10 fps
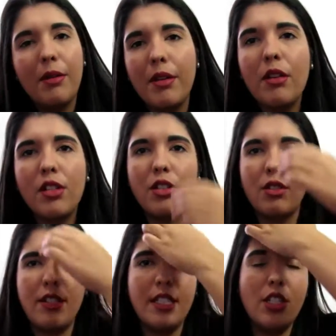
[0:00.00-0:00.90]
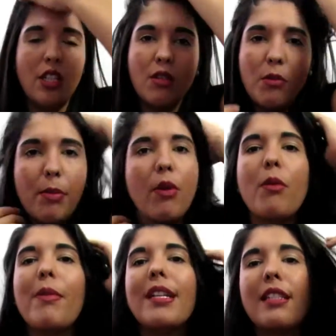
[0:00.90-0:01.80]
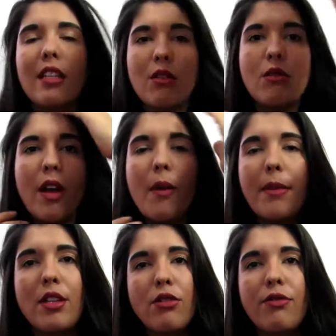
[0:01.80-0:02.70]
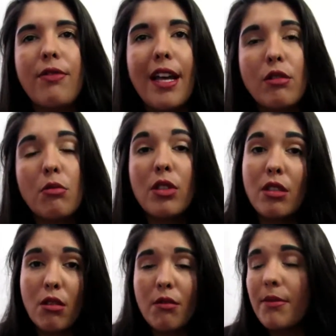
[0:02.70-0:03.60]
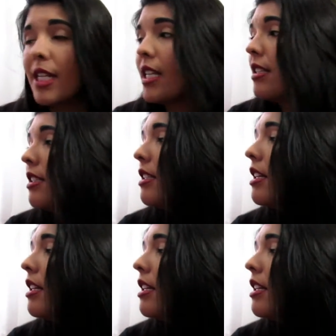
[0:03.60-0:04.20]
Não, eu acho que eu tô exagerando um pouco, mas é que eu realmente faço muitas comprinhas.